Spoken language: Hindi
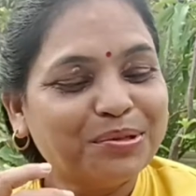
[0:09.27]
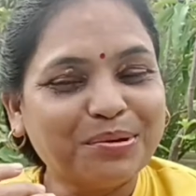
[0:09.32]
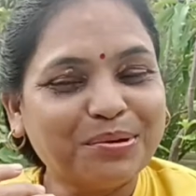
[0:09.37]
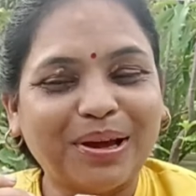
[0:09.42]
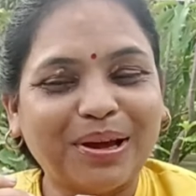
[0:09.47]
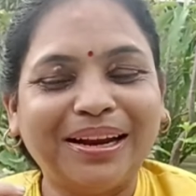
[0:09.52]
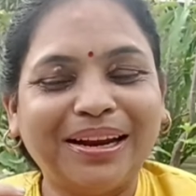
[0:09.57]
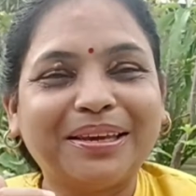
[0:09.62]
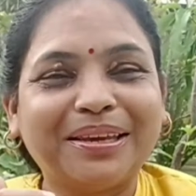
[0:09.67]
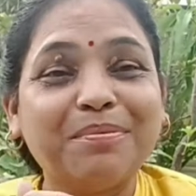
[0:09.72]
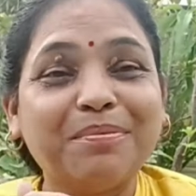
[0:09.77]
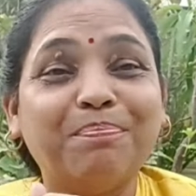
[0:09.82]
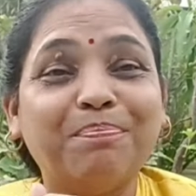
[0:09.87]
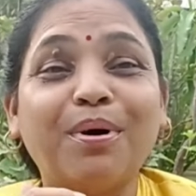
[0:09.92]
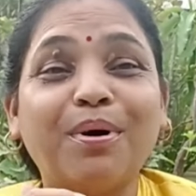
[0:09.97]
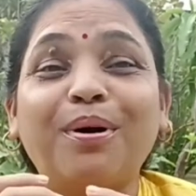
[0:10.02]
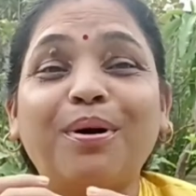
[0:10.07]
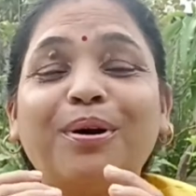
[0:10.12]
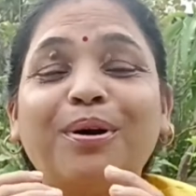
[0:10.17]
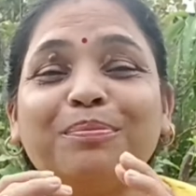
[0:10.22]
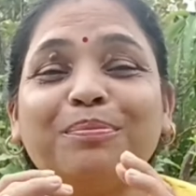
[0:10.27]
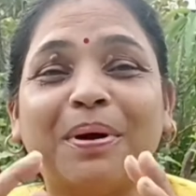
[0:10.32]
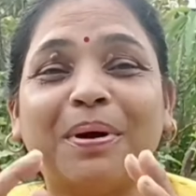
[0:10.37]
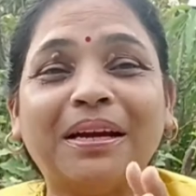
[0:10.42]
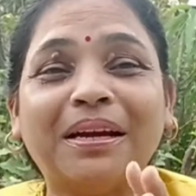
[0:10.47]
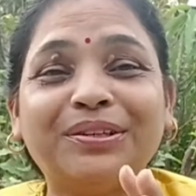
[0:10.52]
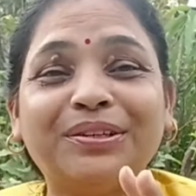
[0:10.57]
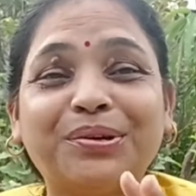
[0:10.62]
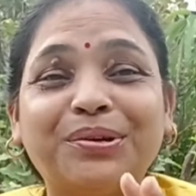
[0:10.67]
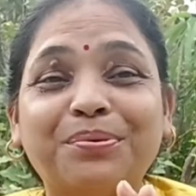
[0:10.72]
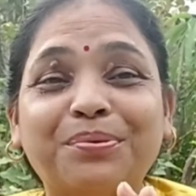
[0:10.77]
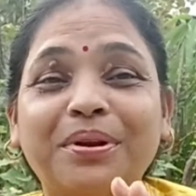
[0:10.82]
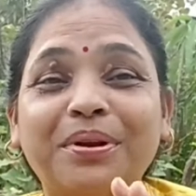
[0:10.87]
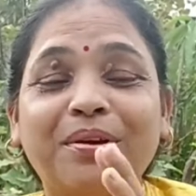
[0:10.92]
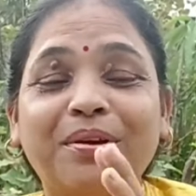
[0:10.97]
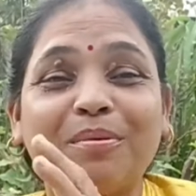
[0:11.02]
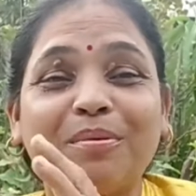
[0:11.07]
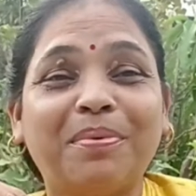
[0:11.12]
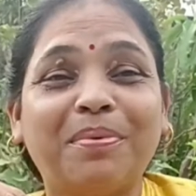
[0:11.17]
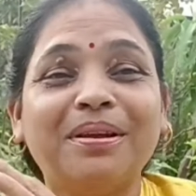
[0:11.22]
तो हालांकि बहुत बारिश हो
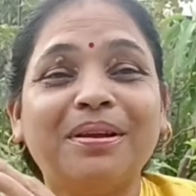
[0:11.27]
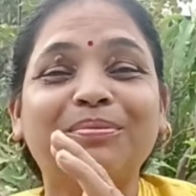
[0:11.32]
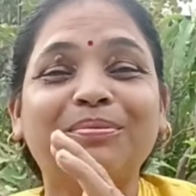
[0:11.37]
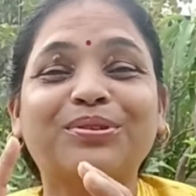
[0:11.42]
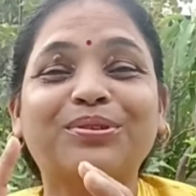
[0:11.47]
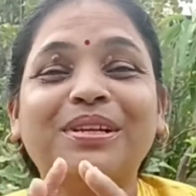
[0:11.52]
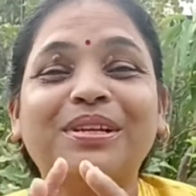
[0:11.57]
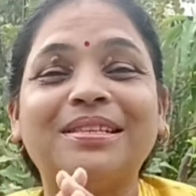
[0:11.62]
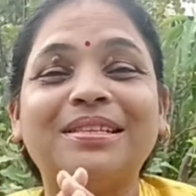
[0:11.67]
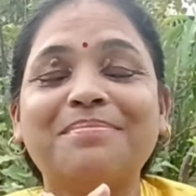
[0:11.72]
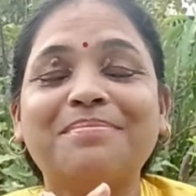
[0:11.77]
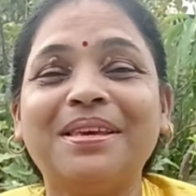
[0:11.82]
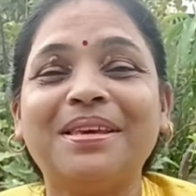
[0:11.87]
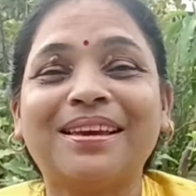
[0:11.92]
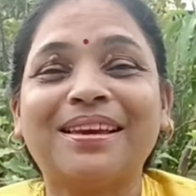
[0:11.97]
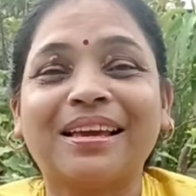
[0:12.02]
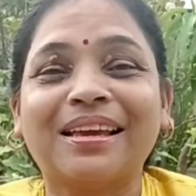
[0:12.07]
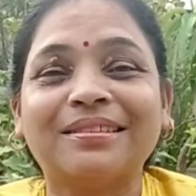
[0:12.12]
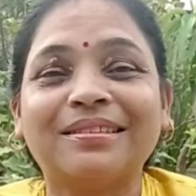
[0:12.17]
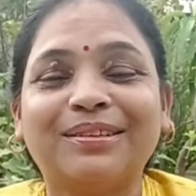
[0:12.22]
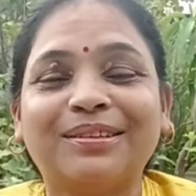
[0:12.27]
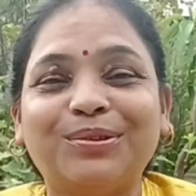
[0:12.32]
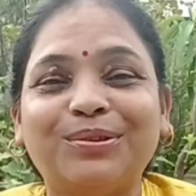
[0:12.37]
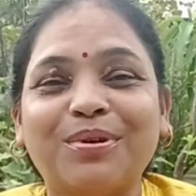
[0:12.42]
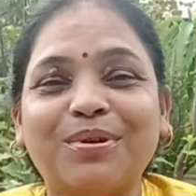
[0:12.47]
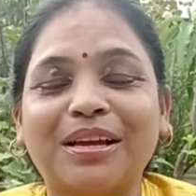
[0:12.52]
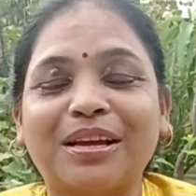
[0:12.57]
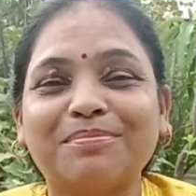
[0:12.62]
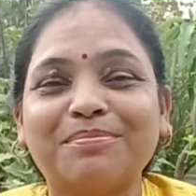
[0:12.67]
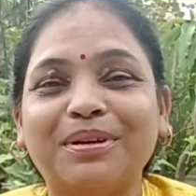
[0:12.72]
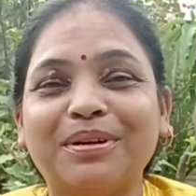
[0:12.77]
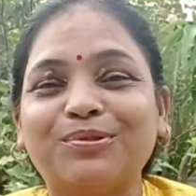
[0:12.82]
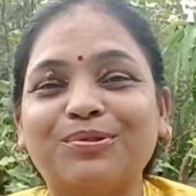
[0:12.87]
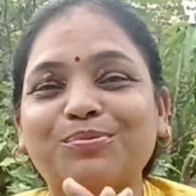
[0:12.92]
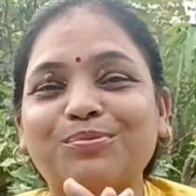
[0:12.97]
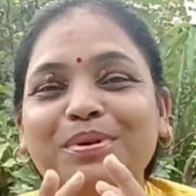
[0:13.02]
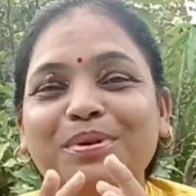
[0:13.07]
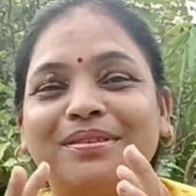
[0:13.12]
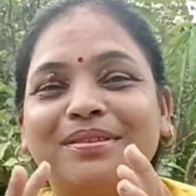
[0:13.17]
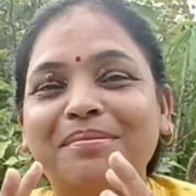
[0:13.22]
रही है और बड़ी मुश्किल से मैं ये कह सकती हूँ कि आज मैंने
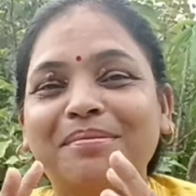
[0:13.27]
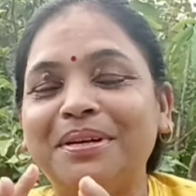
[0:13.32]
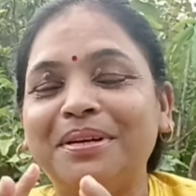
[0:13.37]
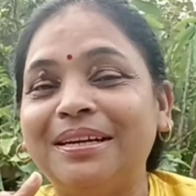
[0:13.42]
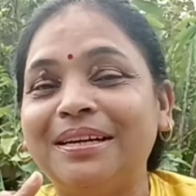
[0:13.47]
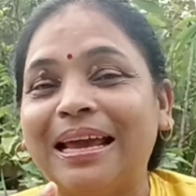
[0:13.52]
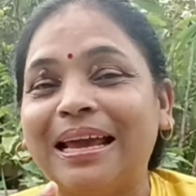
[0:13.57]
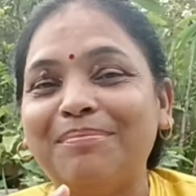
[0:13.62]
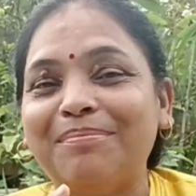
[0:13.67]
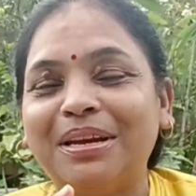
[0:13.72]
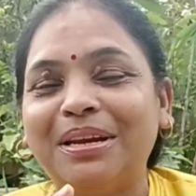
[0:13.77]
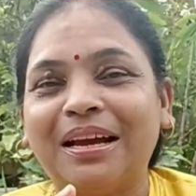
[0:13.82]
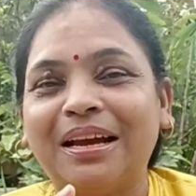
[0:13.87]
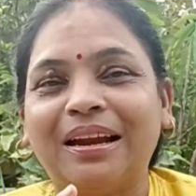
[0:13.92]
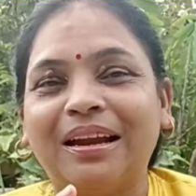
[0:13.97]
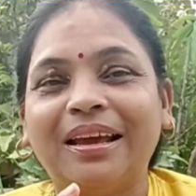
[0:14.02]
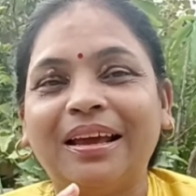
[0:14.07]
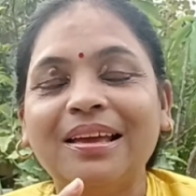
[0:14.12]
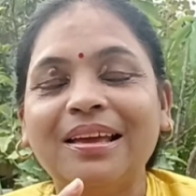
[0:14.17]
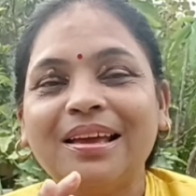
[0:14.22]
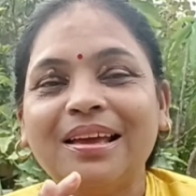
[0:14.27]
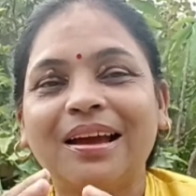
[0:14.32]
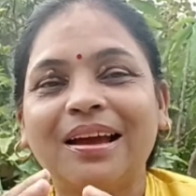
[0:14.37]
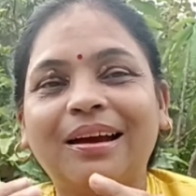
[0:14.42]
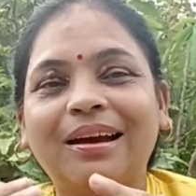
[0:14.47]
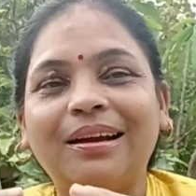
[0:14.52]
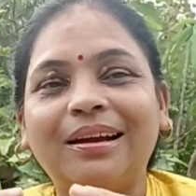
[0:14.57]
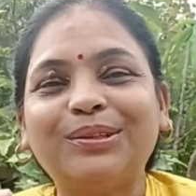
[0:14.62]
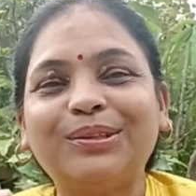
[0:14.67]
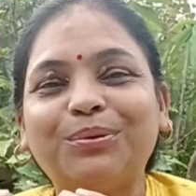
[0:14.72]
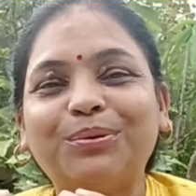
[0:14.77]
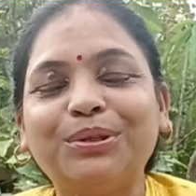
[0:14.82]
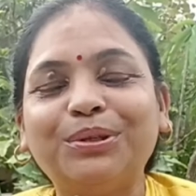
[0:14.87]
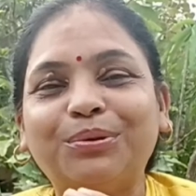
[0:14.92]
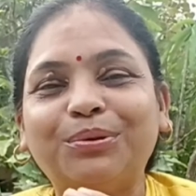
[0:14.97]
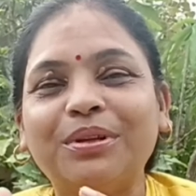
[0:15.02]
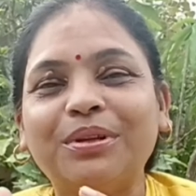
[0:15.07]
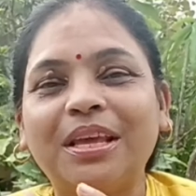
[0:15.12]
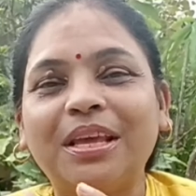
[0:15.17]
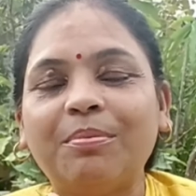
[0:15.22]
सुबह सभी टाइम निकाला है हर थोड़ी
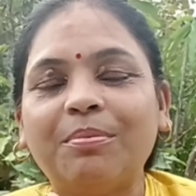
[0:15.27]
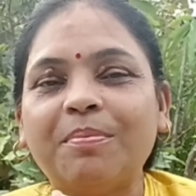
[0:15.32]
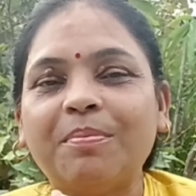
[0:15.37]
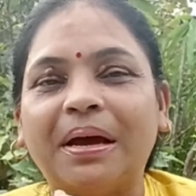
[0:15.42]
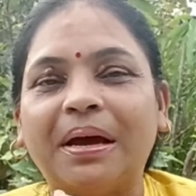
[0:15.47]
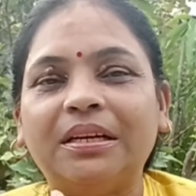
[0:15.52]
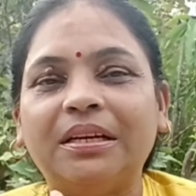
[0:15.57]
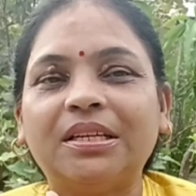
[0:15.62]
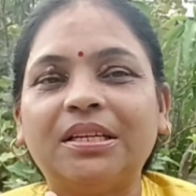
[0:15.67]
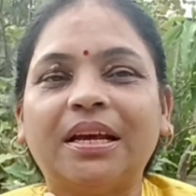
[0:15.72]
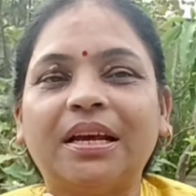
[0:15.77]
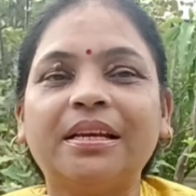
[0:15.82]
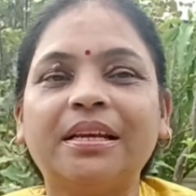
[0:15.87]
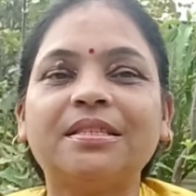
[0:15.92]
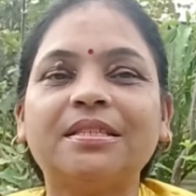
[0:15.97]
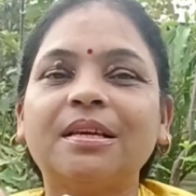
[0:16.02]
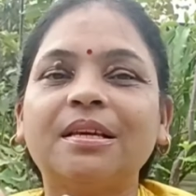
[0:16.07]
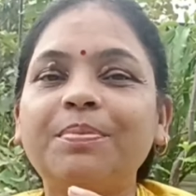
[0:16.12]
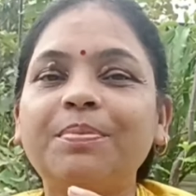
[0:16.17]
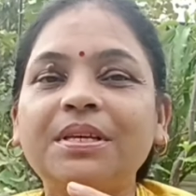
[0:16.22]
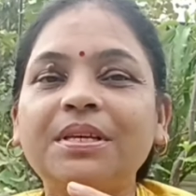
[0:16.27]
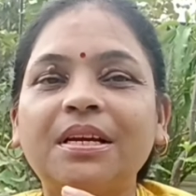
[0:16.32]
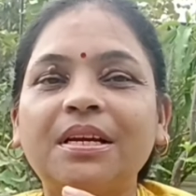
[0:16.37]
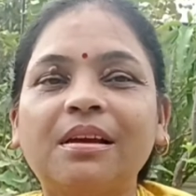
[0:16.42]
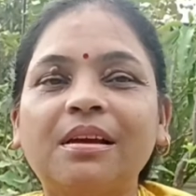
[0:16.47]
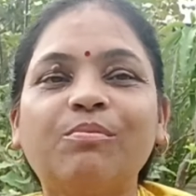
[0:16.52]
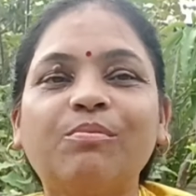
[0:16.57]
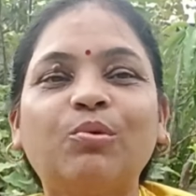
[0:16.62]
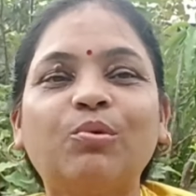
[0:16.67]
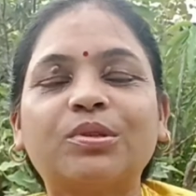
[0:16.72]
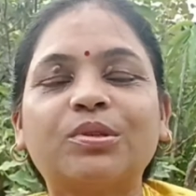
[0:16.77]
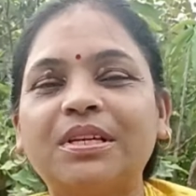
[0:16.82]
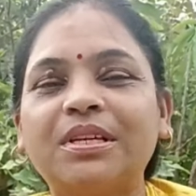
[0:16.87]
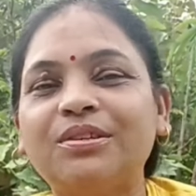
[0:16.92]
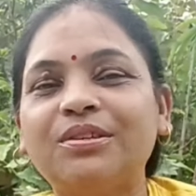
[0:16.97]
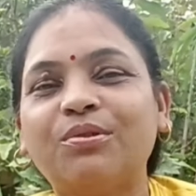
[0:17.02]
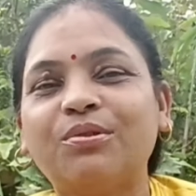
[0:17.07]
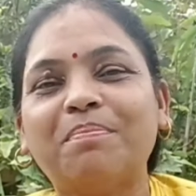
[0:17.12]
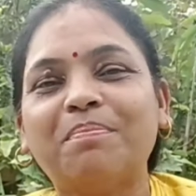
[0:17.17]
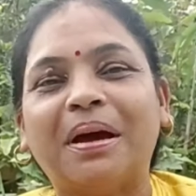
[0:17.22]
थोड़ी देर में बारिश आ रही है सभी जगह
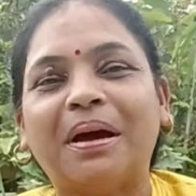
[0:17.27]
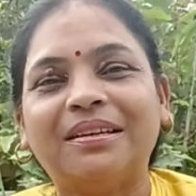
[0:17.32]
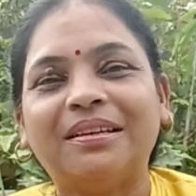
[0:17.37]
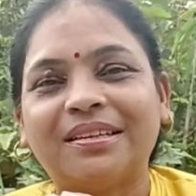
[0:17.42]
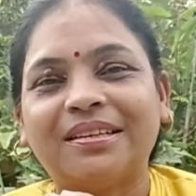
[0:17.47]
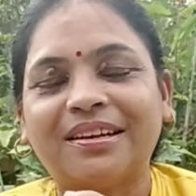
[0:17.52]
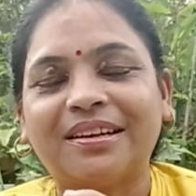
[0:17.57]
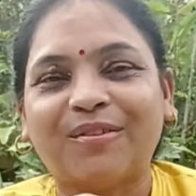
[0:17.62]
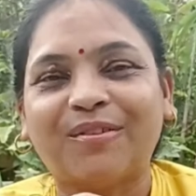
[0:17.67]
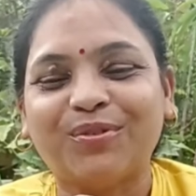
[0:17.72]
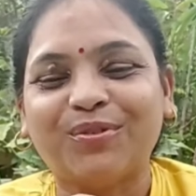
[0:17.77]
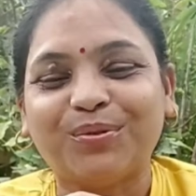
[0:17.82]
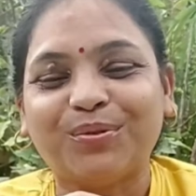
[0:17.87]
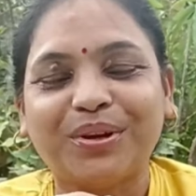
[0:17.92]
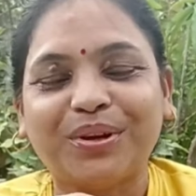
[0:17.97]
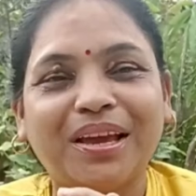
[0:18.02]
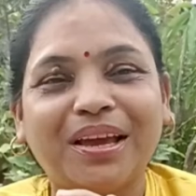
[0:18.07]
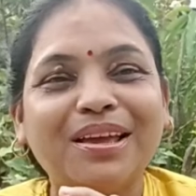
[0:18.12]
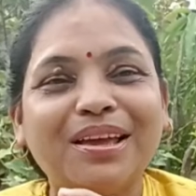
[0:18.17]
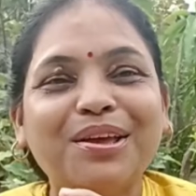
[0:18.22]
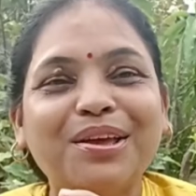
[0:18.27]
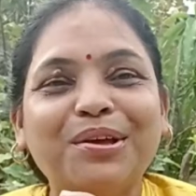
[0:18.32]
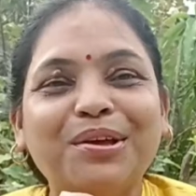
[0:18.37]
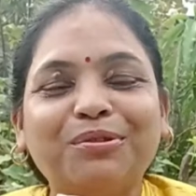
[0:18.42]
मोस्टली जो है बारिशें काफ़ी हो रही है